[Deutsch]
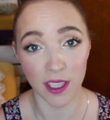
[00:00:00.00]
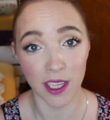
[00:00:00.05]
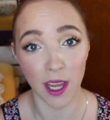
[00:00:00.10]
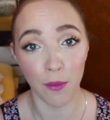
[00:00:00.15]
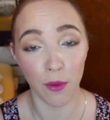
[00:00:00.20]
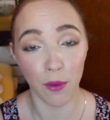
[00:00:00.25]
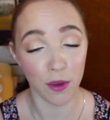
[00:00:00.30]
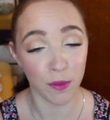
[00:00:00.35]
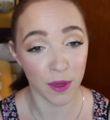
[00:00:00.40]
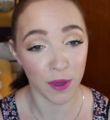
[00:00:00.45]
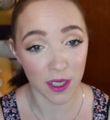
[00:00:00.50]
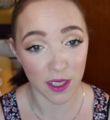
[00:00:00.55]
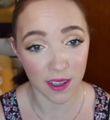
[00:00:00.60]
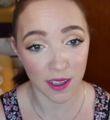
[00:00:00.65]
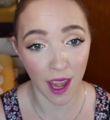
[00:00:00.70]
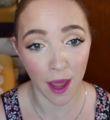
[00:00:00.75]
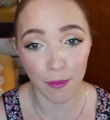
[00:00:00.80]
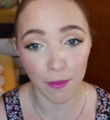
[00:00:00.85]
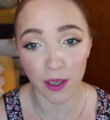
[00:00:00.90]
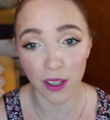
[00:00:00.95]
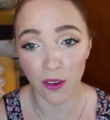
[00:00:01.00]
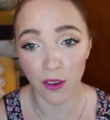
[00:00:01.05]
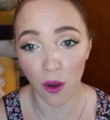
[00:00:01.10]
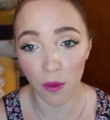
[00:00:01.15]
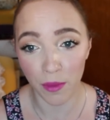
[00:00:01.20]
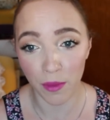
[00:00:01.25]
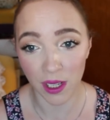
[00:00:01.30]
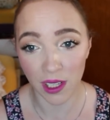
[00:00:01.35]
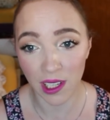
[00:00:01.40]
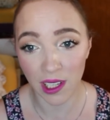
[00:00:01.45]
Ich habe euch mit in DM
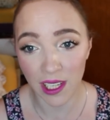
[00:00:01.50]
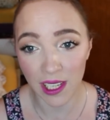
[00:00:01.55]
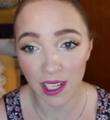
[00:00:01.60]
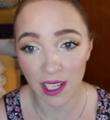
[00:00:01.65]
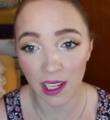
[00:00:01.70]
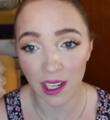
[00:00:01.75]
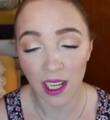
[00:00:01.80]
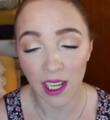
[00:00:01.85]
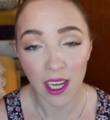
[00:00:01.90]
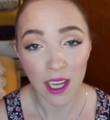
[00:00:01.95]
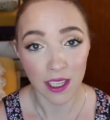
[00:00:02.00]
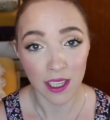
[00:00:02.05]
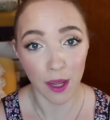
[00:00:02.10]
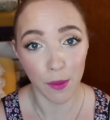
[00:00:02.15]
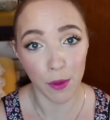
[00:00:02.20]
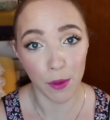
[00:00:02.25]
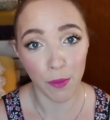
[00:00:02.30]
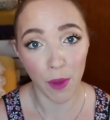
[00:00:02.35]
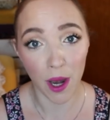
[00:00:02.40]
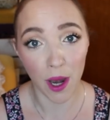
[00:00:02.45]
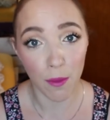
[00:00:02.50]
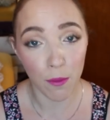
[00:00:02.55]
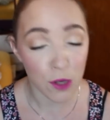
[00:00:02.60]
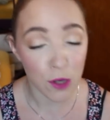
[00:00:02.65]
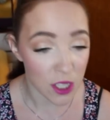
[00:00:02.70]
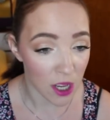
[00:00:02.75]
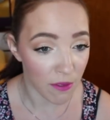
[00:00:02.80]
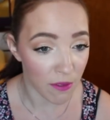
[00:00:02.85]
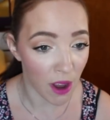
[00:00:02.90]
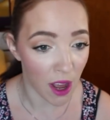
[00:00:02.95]
genommen, in Lidl, da mit meiner
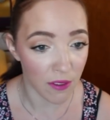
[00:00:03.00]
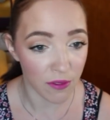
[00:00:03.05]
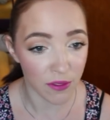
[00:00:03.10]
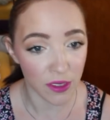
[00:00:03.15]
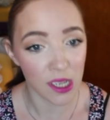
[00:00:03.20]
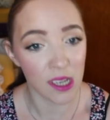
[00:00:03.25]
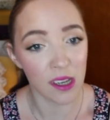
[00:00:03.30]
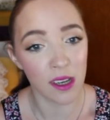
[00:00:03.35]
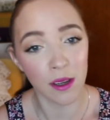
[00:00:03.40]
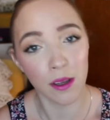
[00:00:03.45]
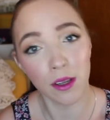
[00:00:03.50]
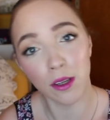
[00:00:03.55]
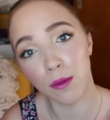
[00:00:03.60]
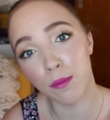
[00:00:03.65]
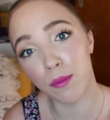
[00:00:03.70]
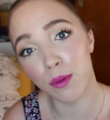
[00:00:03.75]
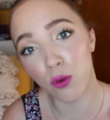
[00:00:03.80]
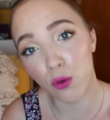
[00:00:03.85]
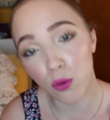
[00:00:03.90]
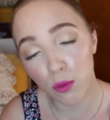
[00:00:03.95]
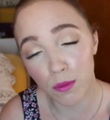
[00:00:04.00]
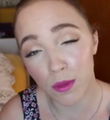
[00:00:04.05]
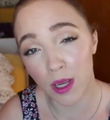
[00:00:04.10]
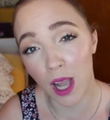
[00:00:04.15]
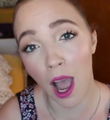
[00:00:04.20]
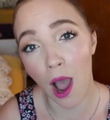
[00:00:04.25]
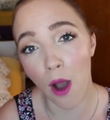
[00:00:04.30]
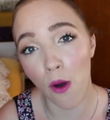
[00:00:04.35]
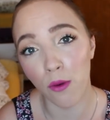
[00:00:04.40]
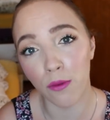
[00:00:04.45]
Mutter waren wir äh, Blumen
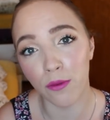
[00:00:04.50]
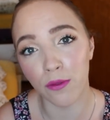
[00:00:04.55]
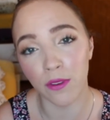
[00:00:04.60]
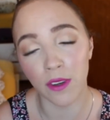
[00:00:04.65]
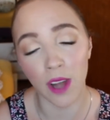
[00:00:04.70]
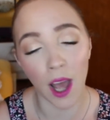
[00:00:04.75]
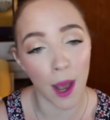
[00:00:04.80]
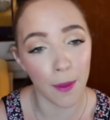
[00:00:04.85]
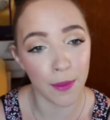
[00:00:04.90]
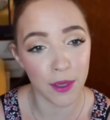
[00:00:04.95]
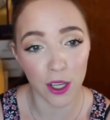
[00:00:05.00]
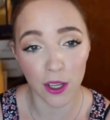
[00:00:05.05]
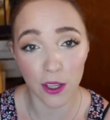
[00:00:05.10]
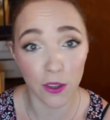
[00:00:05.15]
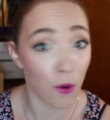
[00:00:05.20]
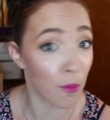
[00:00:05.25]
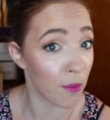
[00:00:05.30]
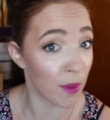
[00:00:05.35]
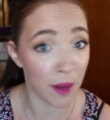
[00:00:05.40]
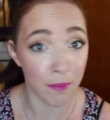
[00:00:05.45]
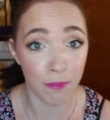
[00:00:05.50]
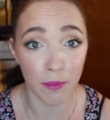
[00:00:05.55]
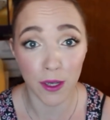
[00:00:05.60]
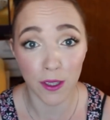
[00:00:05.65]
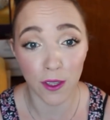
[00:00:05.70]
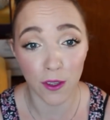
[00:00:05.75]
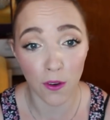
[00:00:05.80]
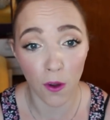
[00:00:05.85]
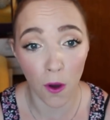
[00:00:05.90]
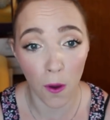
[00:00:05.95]
kaufen, da habe ich euch komplett
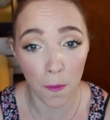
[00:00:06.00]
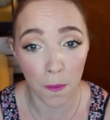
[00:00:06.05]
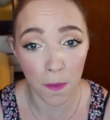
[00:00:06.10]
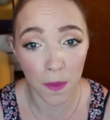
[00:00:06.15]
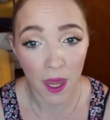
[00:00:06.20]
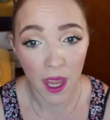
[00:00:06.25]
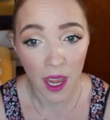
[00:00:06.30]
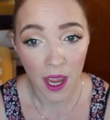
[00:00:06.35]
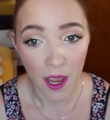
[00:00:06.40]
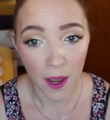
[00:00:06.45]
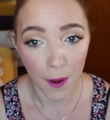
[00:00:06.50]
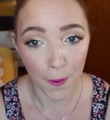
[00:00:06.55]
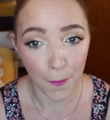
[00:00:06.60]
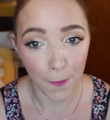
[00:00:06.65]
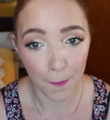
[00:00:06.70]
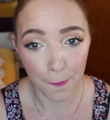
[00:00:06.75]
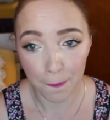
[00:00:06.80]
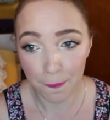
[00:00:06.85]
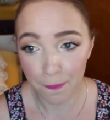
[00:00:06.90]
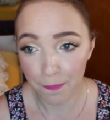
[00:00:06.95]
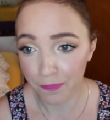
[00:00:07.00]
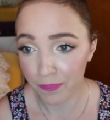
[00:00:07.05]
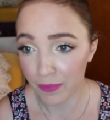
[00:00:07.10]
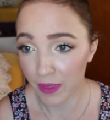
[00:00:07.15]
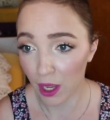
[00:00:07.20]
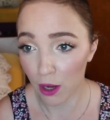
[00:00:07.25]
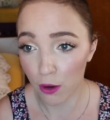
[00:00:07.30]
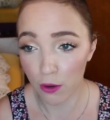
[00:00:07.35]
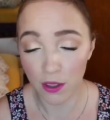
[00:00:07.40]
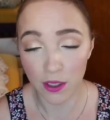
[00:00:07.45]
mitgenommen ähm,
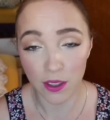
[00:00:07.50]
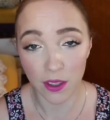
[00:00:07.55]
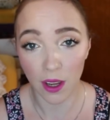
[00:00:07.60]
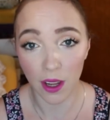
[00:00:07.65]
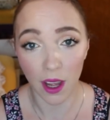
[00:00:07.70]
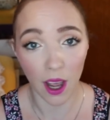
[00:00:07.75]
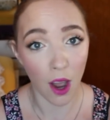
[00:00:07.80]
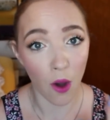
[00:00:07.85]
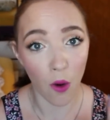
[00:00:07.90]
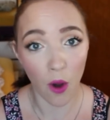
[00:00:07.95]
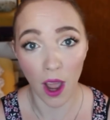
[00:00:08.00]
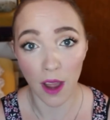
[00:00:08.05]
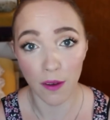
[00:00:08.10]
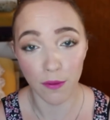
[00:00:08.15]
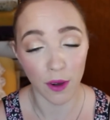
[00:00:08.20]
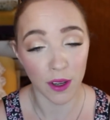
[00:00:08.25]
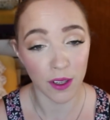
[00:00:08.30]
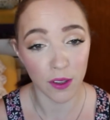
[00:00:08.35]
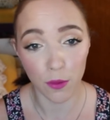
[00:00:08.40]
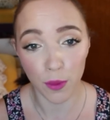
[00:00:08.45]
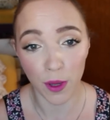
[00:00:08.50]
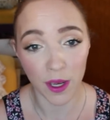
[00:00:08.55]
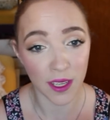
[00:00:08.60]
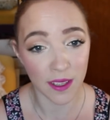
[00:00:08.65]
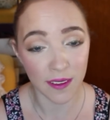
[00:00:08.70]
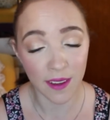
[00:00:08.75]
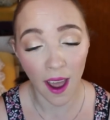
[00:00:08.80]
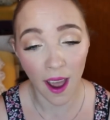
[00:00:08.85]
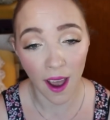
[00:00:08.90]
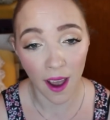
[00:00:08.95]
und auch einfach über
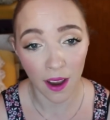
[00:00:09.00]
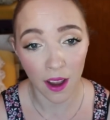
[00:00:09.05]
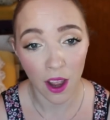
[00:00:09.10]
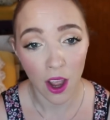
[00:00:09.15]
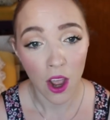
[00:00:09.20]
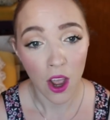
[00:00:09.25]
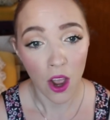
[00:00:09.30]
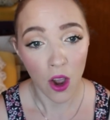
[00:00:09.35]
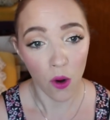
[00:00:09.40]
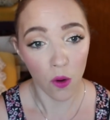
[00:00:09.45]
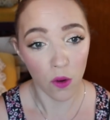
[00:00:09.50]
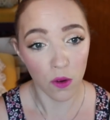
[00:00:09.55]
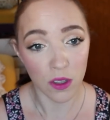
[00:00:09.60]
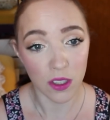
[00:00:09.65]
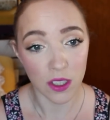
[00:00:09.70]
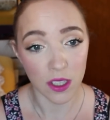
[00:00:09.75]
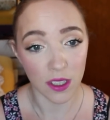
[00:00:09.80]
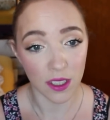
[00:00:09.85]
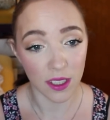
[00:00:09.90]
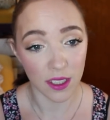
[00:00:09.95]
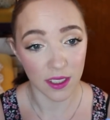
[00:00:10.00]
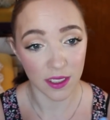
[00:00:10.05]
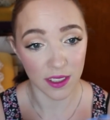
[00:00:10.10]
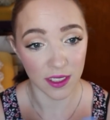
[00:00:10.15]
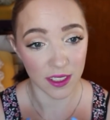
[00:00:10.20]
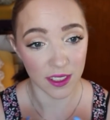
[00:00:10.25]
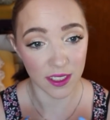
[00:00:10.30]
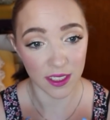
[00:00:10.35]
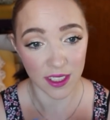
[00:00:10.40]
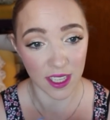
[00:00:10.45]
den Tag und
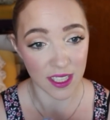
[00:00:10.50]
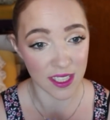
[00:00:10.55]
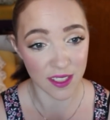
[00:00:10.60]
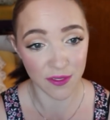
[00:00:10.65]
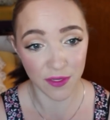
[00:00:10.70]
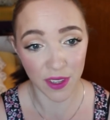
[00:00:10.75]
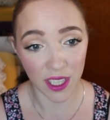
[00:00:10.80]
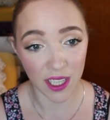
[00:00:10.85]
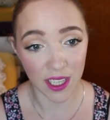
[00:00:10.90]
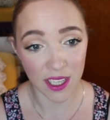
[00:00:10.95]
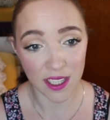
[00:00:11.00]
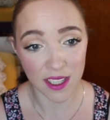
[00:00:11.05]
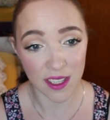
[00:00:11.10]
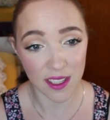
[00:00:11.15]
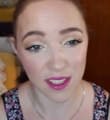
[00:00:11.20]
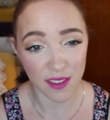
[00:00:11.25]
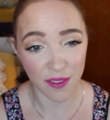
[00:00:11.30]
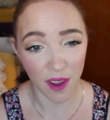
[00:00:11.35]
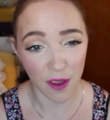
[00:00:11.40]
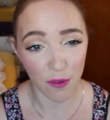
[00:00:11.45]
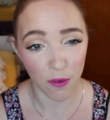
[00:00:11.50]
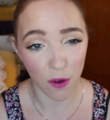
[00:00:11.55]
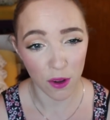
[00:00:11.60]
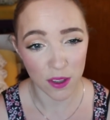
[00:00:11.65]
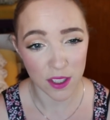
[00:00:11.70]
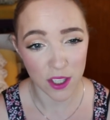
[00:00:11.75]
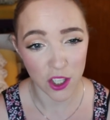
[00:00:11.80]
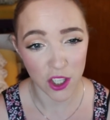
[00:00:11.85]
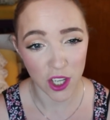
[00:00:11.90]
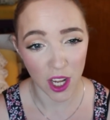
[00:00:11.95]
das ist wirklich, sind zwei
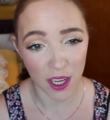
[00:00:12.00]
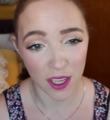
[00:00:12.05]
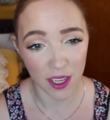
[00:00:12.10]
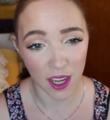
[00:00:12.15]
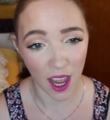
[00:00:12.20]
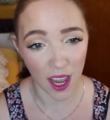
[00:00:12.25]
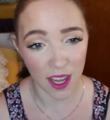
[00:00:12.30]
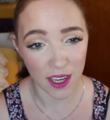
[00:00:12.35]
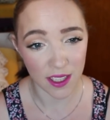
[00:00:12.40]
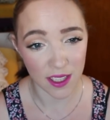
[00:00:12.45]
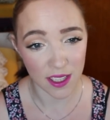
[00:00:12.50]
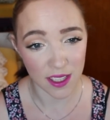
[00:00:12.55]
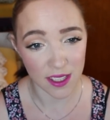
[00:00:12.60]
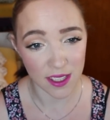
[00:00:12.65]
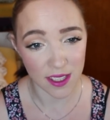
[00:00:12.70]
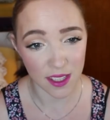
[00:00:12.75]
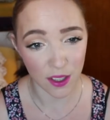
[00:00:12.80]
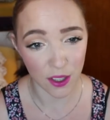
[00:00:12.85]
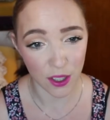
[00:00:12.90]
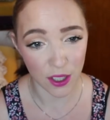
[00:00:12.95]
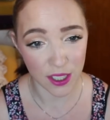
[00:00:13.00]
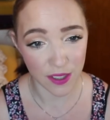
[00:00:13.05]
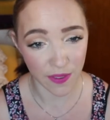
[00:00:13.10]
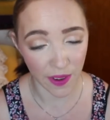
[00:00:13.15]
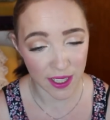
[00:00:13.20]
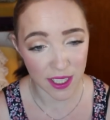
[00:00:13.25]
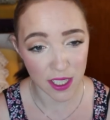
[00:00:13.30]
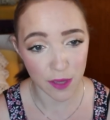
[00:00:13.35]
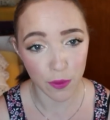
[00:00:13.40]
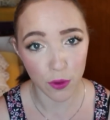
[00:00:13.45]
Vlogs entstanden. Der eine ist äh,
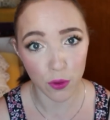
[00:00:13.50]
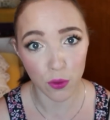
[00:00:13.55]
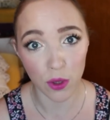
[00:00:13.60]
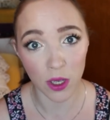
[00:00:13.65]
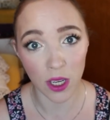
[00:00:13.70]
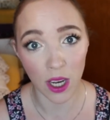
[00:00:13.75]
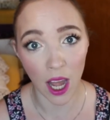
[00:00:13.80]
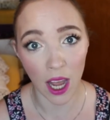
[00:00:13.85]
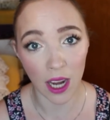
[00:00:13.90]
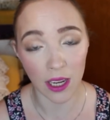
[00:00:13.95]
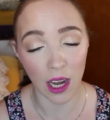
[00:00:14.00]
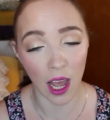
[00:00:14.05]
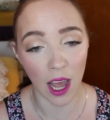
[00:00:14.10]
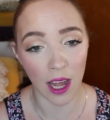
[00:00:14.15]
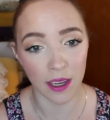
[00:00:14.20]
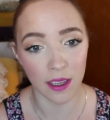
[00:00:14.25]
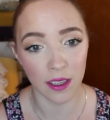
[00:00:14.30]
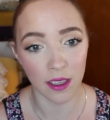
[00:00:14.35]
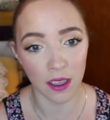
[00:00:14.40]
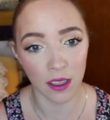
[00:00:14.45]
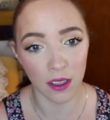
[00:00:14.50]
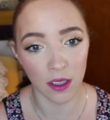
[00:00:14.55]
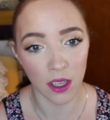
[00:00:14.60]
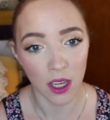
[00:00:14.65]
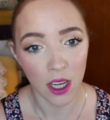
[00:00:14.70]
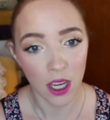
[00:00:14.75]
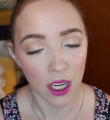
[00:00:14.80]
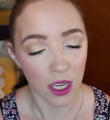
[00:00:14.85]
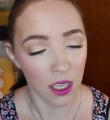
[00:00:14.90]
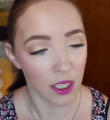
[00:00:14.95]
20 Minuten lang, der andere
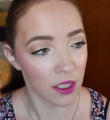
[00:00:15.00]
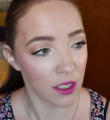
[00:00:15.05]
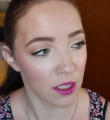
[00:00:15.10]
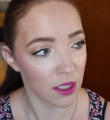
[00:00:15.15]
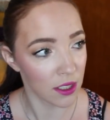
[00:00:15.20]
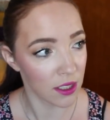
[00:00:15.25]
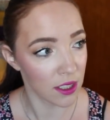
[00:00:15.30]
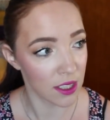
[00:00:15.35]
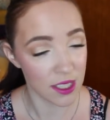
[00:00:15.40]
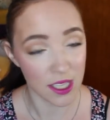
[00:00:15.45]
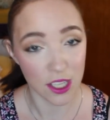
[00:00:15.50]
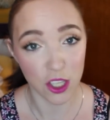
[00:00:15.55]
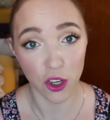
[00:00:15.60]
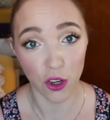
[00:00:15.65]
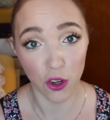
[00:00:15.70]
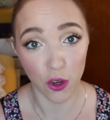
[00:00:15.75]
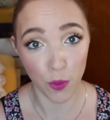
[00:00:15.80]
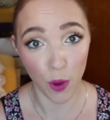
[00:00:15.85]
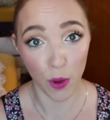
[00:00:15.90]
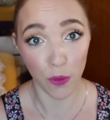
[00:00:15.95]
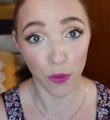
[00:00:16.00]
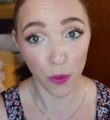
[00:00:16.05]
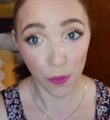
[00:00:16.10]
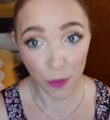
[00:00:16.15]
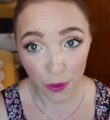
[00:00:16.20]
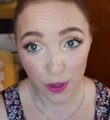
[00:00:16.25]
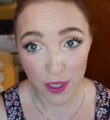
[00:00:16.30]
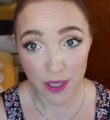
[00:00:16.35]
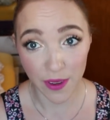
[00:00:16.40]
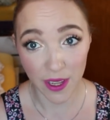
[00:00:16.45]
äh, ist jetzt schon über
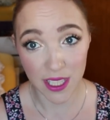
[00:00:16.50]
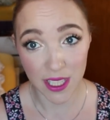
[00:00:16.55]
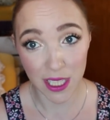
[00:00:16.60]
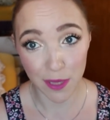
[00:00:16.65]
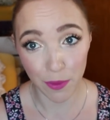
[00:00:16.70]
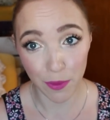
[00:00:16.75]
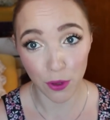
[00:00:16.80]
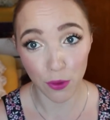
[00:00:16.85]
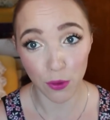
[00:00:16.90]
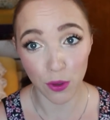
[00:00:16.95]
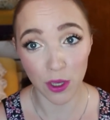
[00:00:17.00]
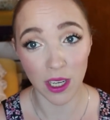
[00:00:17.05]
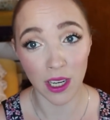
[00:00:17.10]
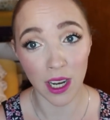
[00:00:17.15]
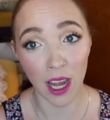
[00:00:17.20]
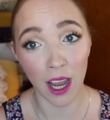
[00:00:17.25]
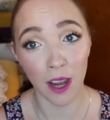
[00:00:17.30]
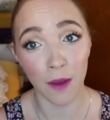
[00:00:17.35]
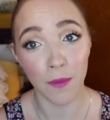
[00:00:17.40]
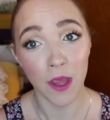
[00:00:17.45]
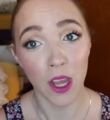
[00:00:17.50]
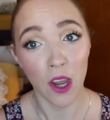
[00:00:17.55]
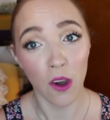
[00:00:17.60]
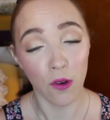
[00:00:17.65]
25 Minuten lang.